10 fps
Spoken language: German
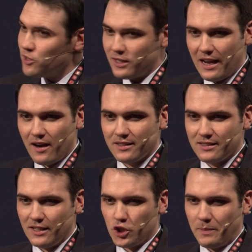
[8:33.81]
sondern er hat
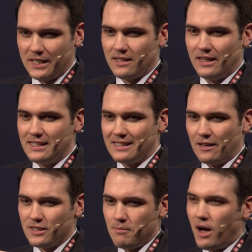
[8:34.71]
Spezialisten
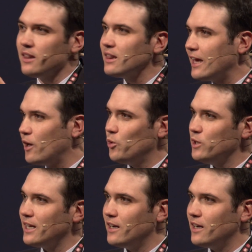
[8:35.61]
aus dem Handel geholt,